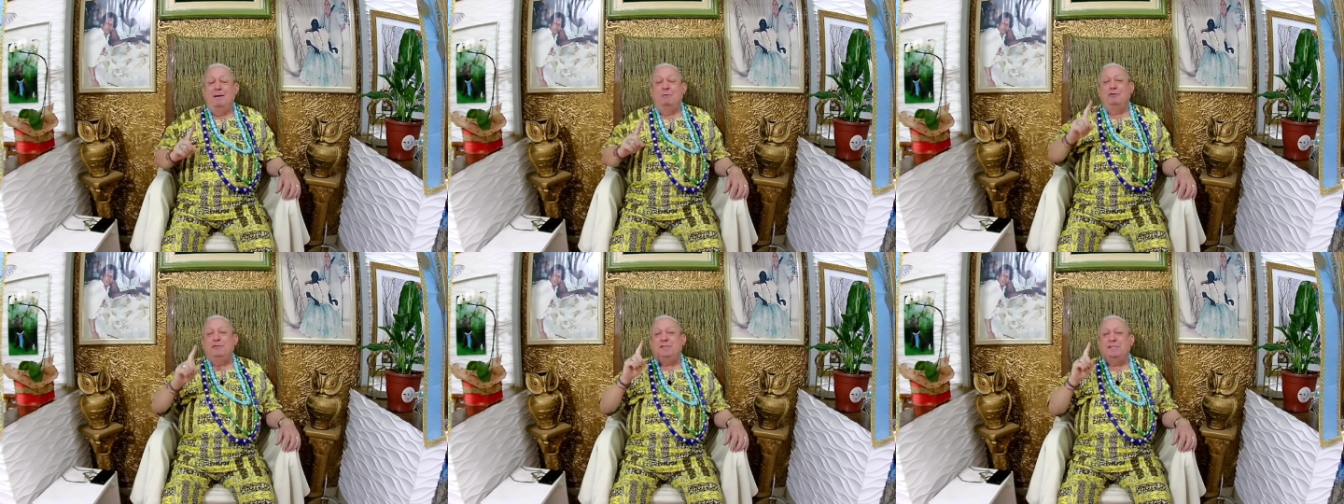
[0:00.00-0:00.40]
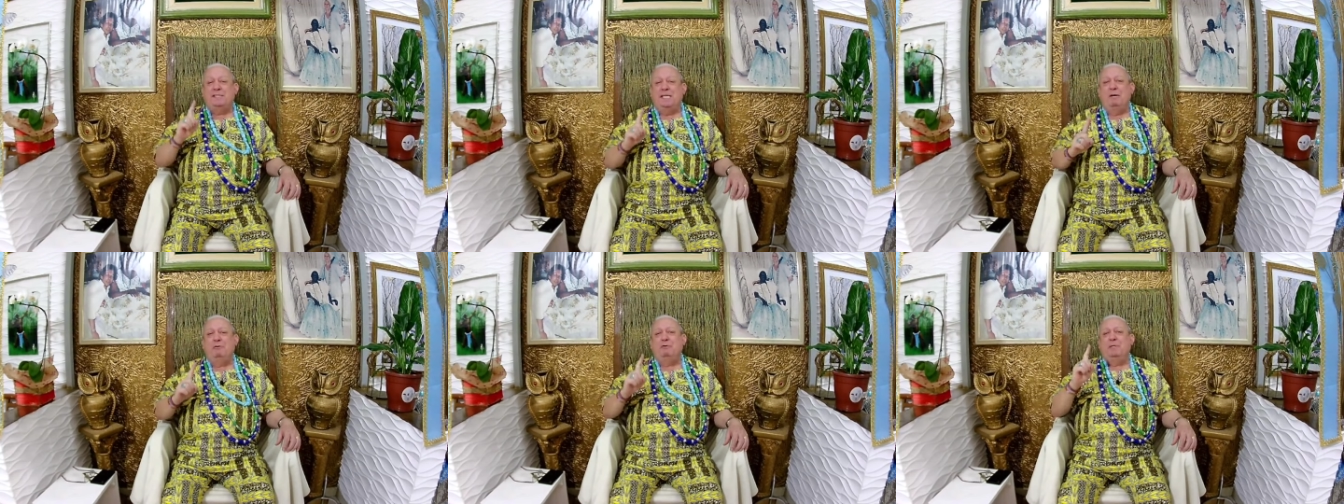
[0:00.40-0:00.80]
o
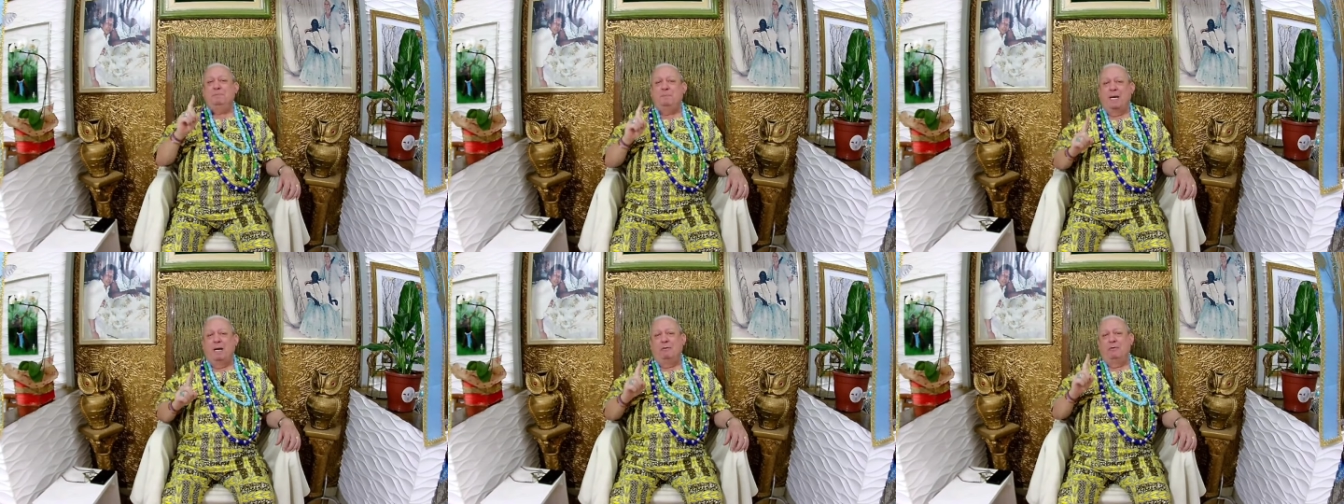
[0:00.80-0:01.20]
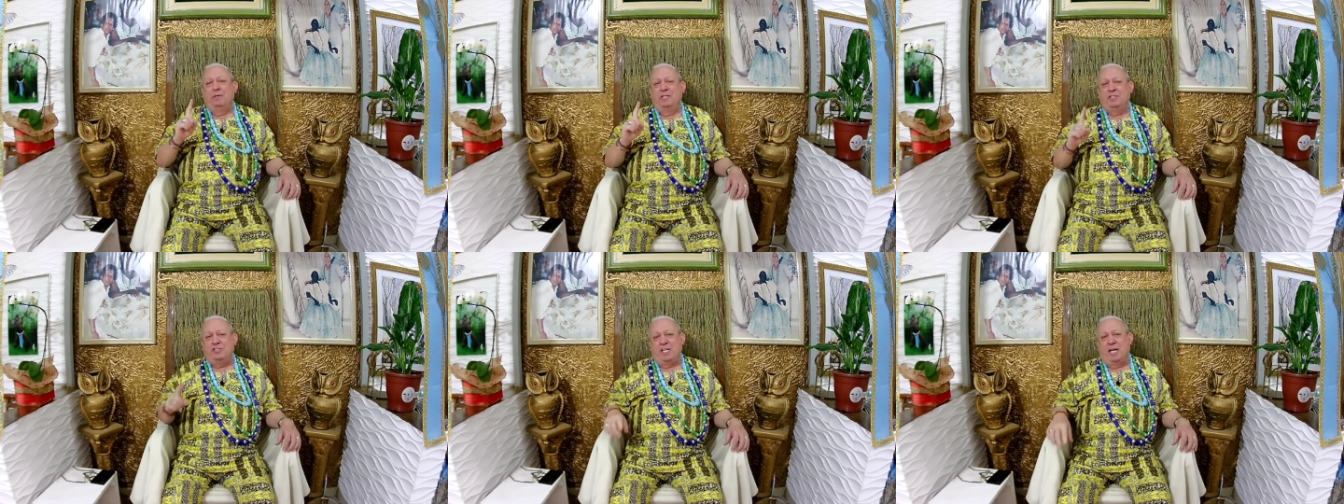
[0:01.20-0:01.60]
seu
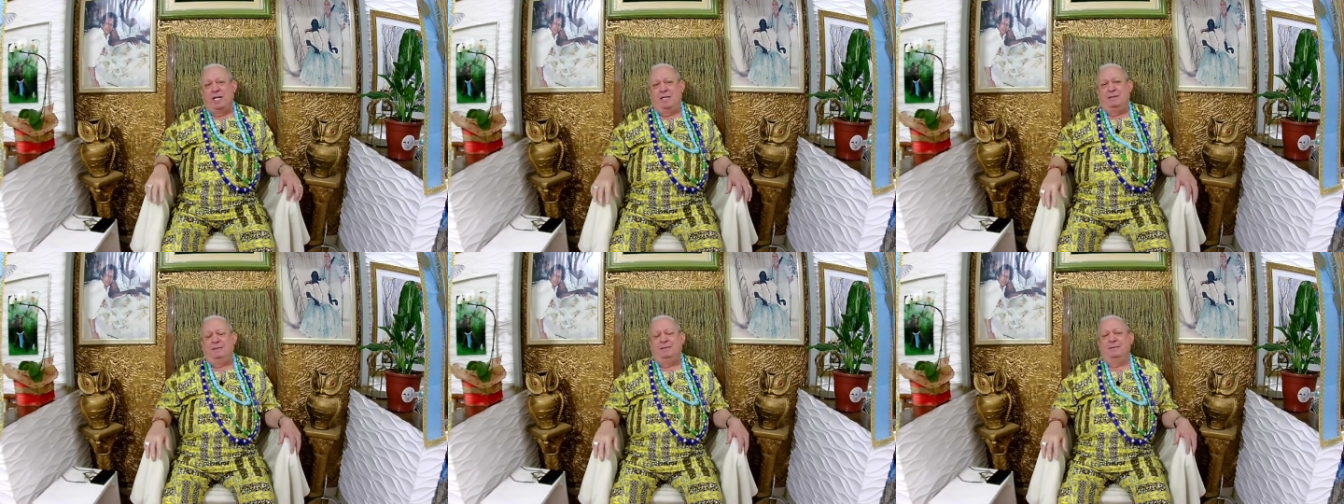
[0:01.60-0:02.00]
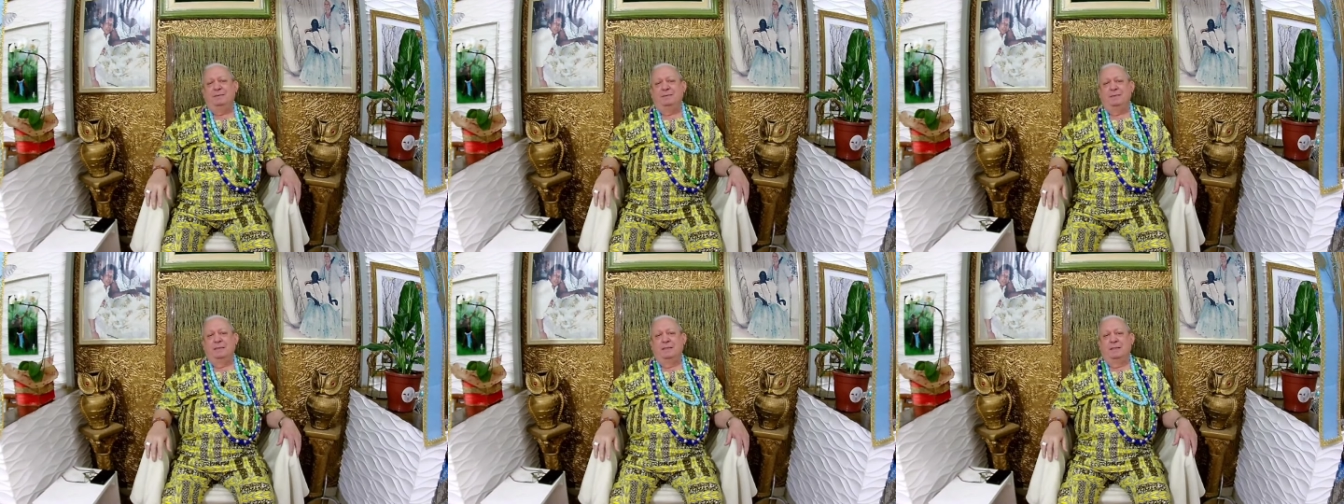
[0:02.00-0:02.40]
Ibaorixá.
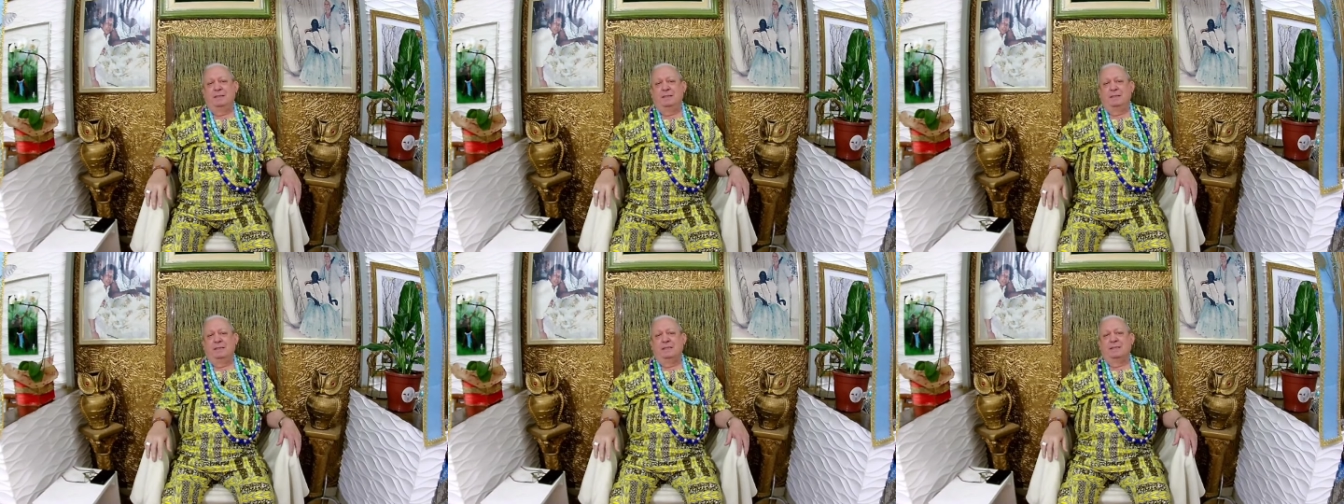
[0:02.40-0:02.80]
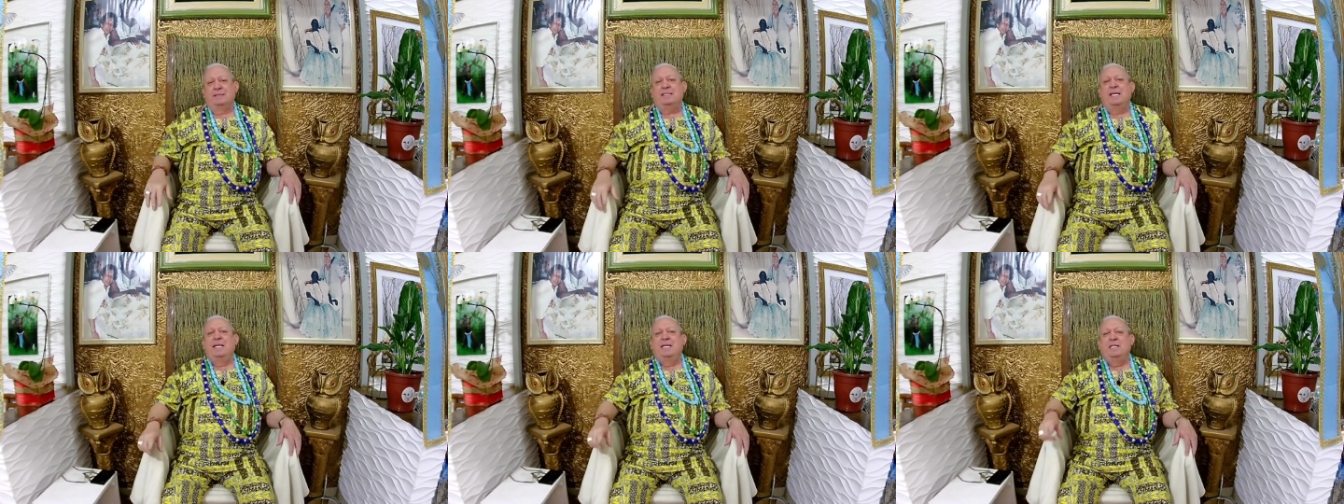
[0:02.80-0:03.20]

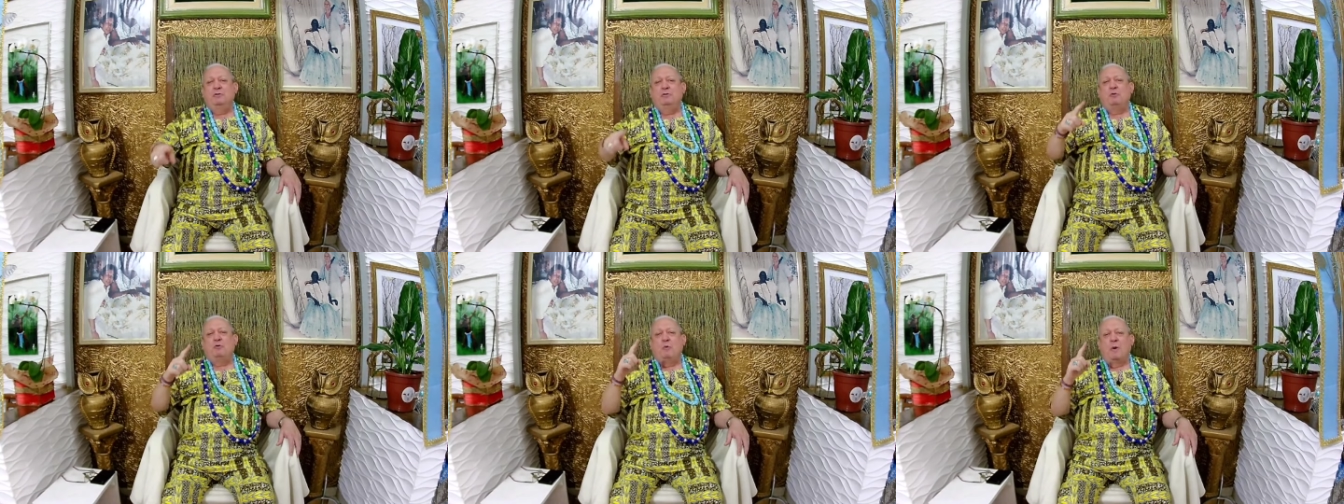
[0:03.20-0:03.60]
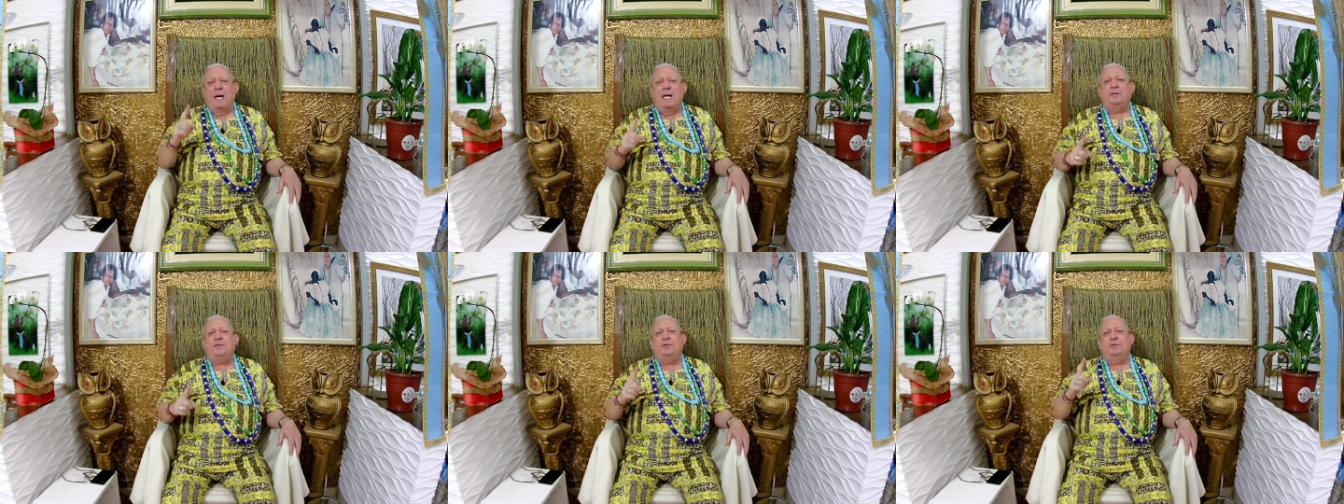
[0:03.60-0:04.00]
Você ir no
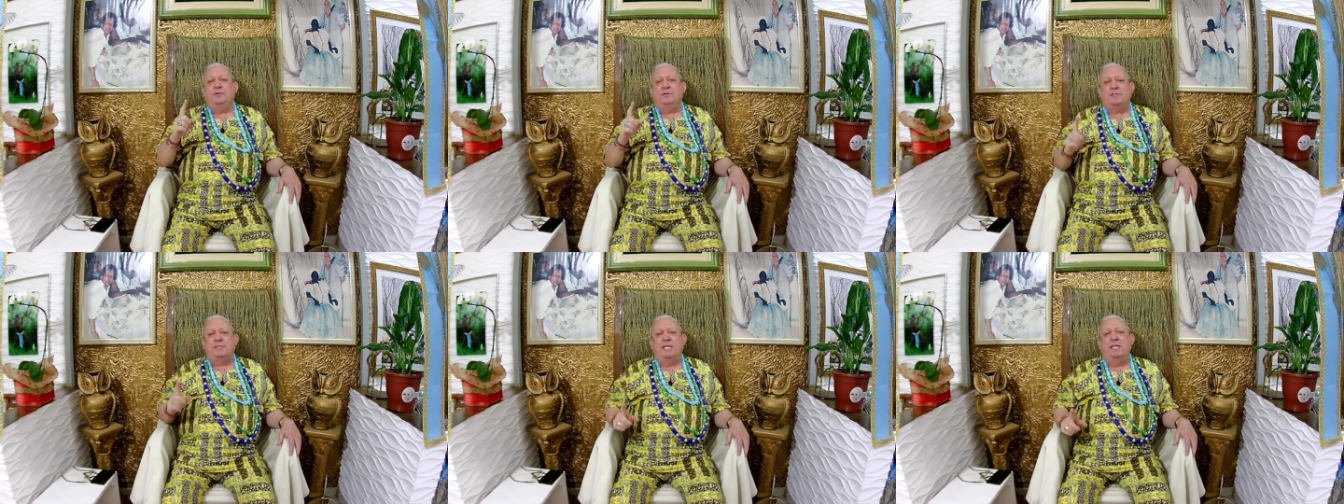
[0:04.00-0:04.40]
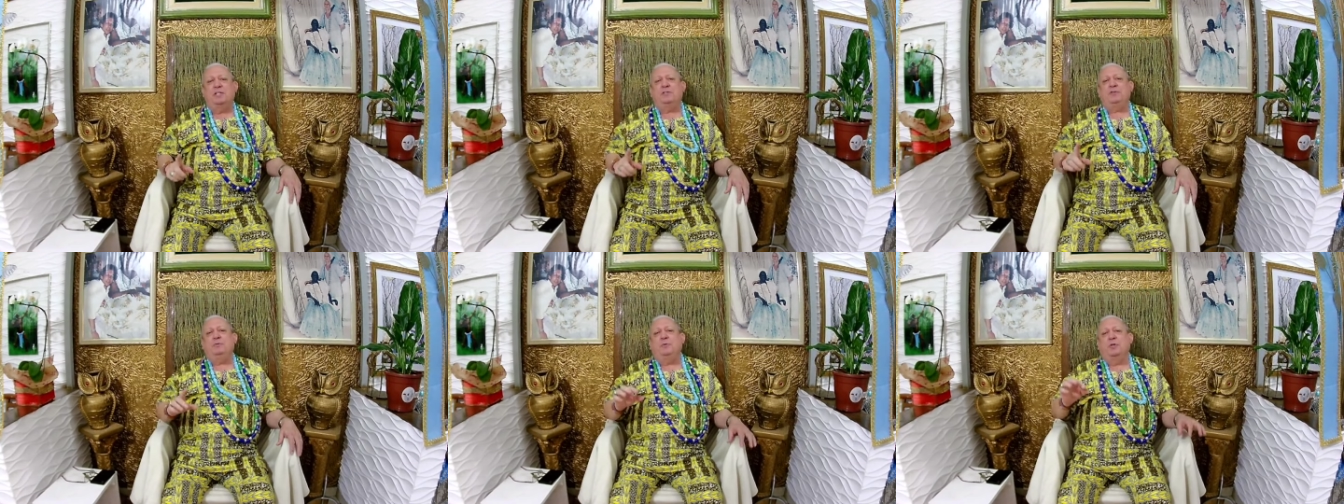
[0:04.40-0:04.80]
quarto do
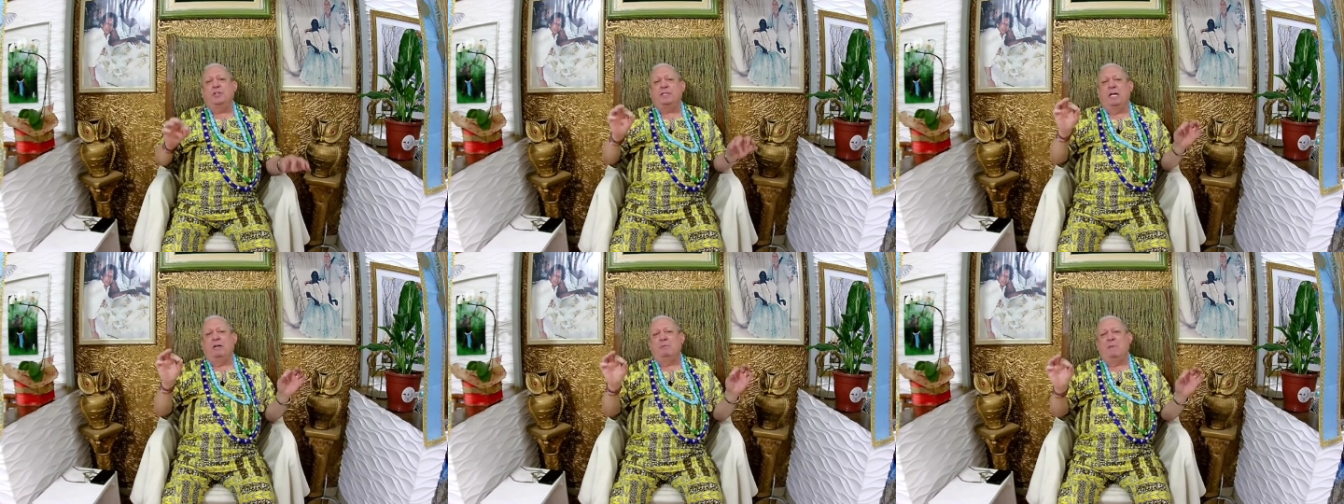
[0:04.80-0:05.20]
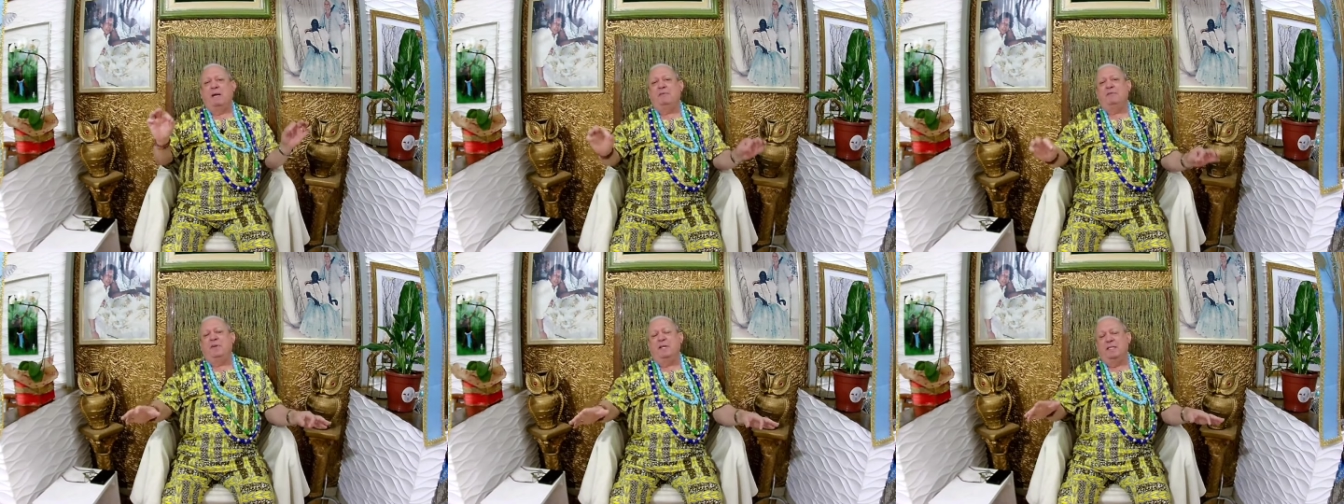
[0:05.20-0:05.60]
santo, botar uma
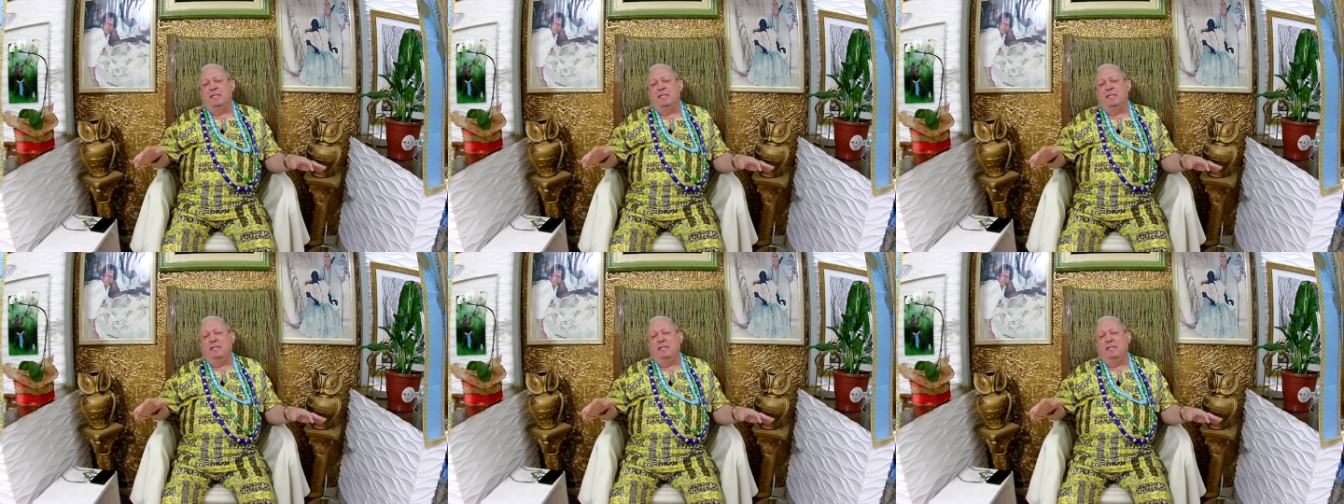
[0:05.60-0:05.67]
vela